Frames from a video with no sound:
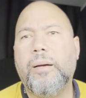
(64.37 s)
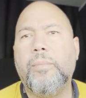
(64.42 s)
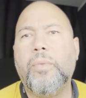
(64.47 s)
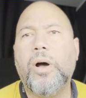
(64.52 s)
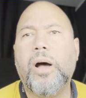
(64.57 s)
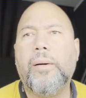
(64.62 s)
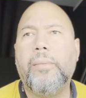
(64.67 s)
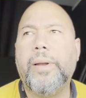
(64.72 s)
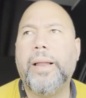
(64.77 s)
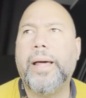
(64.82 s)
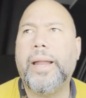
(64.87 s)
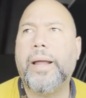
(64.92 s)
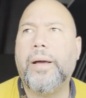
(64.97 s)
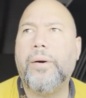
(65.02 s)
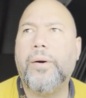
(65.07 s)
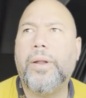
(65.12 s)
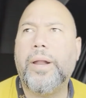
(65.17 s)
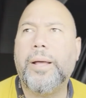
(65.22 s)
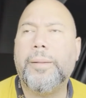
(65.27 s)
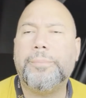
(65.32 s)
Vamos a hablar
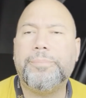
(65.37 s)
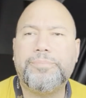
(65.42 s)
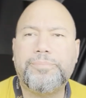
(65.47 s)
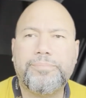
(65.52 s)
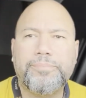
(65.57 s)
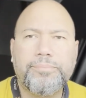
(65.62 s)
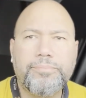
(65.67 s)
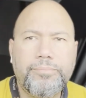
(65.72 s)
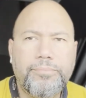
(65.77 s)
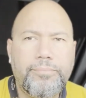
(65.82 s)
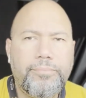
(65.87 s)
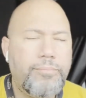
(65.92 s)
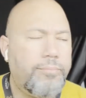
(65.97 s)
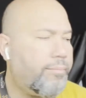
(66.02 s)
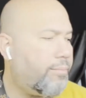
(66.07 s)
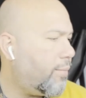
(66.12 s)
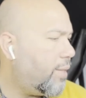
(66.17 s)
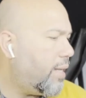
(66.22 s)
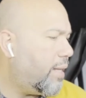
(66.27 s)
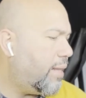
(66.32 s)
ahora,
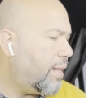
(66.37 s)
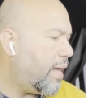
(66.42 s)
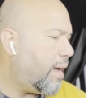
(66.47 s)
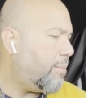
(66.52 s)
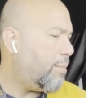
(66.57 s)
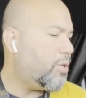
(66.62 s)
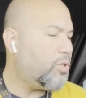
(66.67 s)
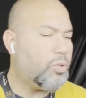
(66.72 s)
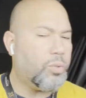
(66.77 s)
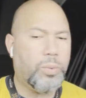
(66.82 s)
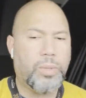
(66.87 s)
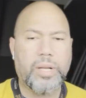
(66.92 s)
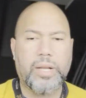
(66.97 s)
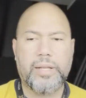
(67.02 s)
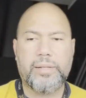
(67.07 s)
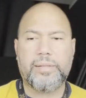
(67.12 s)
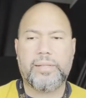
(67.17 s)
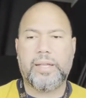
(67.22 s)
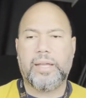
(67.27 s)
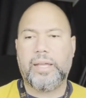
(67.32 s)
déjame subir
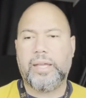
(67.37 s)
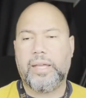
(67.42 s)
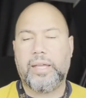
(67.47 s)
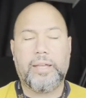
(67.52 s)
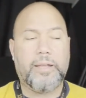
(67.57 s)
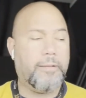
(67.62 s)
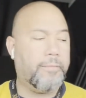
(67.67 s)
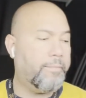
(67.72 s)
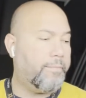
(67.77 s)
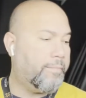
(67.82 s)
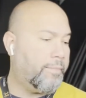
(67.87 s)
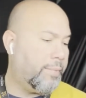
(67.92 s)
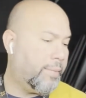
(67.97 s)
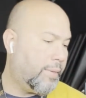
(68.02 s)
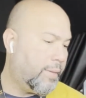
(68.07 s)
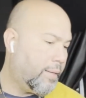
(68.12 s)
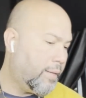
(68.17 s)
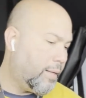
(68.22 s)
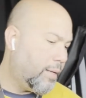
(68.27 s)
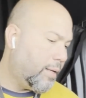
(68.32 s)
este
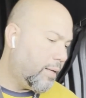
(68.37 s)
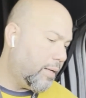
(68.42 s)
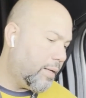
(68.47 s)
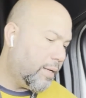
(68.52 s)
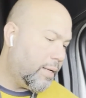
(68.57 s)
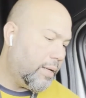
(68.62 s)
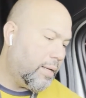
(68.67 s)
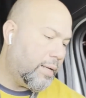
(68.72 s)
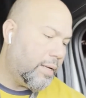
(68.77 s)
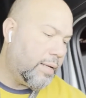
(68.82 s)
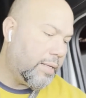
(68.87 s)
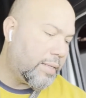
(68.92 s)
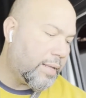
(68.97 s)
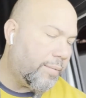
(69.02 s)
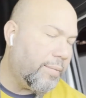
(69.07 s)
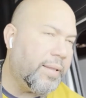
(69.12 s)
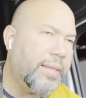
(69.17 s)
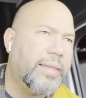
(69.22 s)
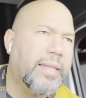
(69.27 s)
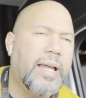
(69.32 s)

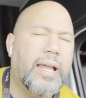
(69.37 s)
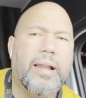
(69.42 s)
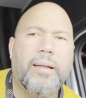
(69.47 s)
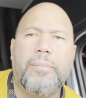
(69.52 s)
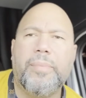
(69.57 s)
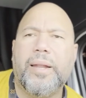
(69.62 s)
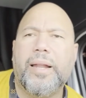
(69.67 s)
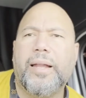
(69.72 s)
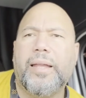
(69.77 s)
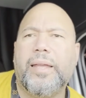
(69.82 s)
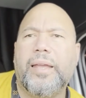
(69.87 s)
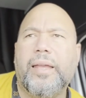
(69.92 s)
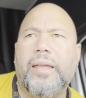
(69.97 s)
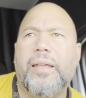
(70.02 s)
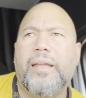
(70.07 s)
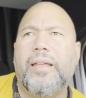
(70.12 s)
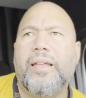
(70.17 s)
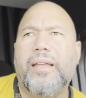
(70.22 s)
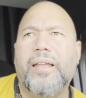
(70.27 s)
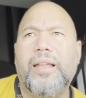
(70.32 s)
esta ventana para que
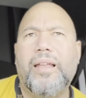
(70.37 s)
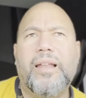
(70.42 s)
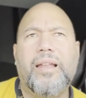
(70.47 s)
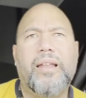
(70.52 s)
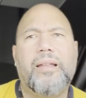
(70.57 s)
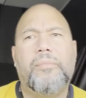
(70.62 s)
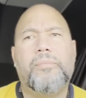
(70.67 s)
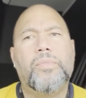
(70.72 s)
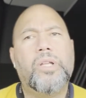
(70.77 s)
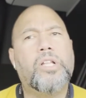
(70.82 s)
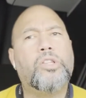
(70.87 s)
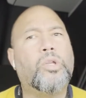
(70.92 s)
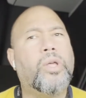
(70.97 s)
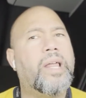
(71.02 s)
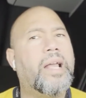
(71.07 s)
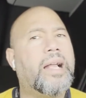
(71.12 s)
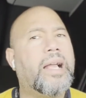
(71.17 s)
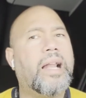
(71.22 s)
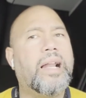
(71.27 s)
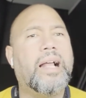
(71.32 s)
estoy
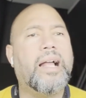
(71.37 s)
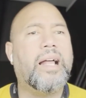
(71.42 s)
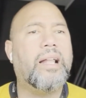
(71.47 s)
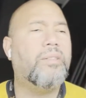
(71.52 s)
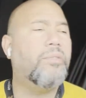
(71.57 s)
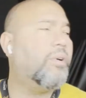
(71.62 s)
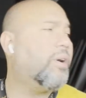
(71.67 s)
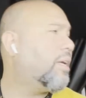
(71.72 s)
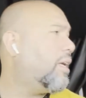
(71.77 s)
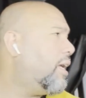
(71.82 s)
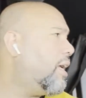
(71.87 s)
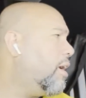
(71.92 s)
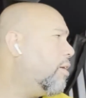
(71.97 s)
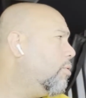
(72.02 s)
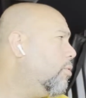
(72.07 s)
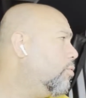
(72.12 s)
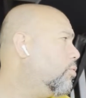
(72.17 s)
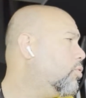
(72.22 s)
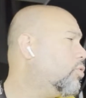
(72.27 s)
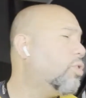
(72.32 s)
descargando aquí en
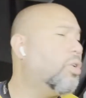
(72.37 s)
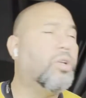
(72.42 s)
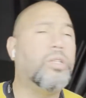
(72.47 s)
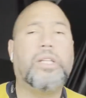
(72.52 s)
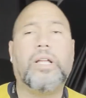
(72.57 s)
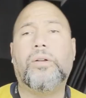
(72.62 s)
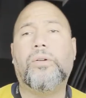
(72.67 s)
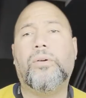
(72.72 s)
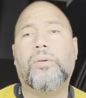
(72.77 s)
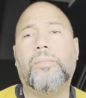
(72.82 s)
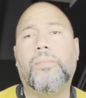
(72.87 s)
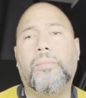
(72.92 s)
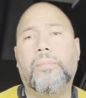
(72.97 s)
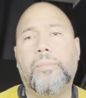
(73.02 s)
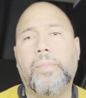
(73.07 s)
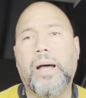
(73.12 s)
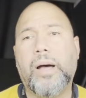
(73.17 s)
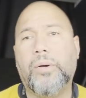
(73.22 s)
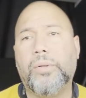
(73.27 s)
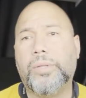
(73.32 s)
un sótano
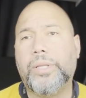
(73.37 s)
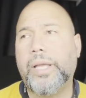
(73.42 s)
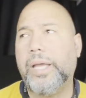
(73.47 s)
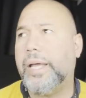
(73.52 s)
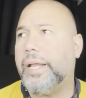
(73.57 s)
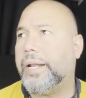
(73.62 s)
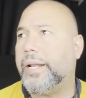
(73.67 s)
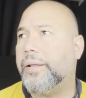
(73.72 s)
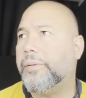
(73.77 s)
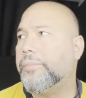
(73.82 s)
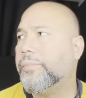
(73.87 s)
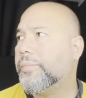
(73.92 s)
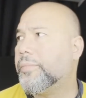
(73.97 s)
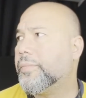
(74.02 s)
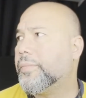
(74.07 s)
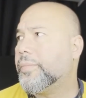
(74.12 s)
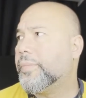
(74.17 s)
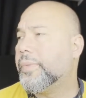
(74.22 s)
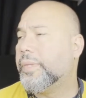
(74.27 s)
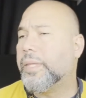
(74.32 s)
bajo tierra.
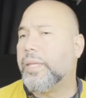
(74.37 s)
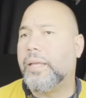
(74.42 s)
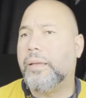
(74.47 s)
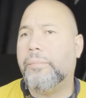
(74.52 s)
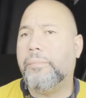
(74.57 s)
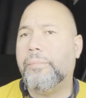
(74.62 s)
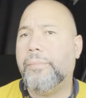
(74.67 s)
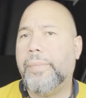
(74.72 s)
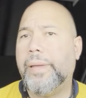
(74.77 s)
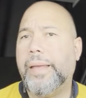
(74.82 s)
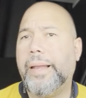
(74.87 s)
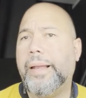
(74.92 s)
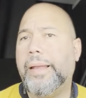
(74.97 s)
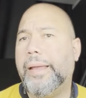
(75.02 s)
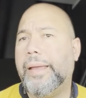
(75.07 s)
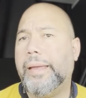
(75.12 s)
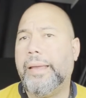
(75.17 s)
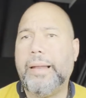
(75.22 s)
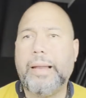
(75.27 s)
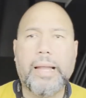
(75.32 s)

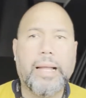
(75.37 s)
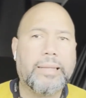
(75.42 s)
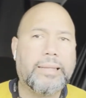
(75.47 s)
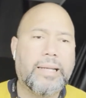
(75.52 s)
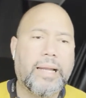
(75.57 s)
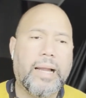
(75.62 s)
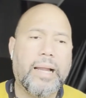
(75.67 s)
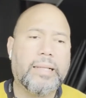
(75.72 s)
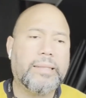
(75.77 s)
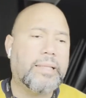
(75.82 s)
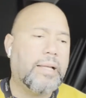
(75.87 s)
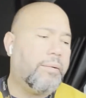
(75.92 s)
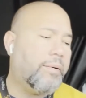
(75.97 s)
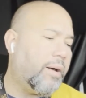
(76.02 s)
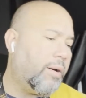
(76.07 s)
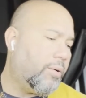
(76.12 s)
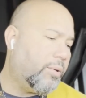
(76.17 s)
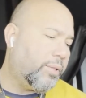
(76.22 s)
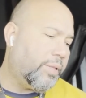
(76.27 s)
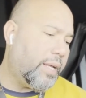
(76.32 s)
Eh, la trailer está
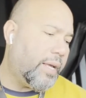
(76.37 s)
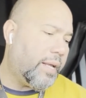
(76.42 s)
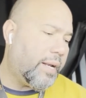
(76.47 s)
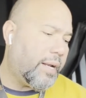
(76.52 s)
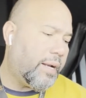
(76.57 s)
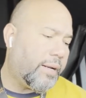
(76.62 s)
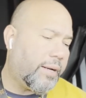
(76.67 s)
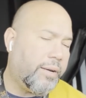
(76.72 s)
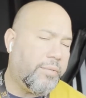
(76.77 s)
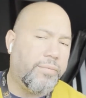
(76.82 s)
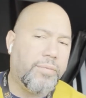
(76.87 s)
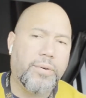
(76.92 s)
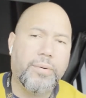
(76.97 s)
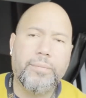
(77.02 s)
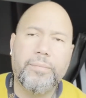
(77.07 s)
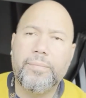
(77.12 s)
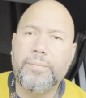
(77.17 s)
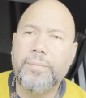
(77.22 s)
bajo tierra, el rifle.